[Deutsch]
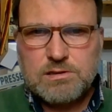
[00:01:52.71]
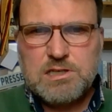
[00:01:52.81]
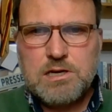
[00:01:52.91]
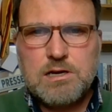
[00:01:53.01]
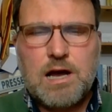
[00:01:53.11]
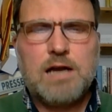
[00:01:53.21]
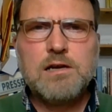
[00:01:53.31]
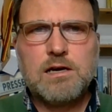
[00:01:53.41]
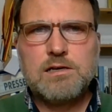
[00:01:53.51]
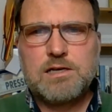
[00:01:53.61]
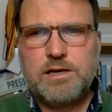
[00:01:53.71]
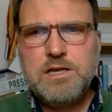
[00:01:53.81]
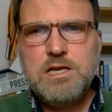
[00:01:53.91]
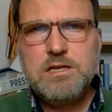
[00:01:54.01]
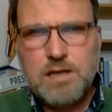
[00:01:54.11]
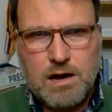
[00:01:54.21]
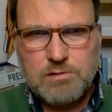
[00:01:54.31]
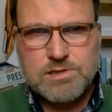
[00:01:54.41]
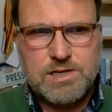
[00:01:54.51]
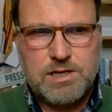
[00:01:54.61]
gegen andere Kaniden
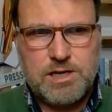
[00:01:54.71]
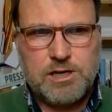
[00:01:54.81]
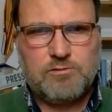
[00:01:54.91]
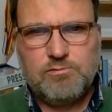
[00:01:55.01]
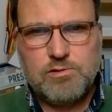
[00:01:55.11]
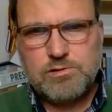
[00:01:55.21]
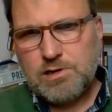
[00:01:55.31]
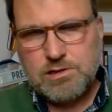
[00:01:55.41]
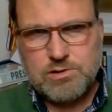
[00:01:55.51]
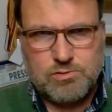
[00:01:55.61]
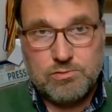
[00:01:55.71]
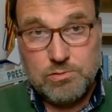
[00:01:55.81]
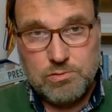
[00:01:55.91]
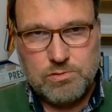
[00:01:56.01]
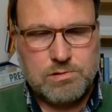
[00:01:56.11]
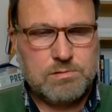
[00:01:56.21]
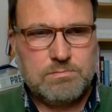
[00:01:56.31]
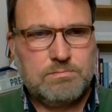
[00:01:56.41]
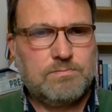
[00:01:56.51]
ausgelegt wurden, also Hunde.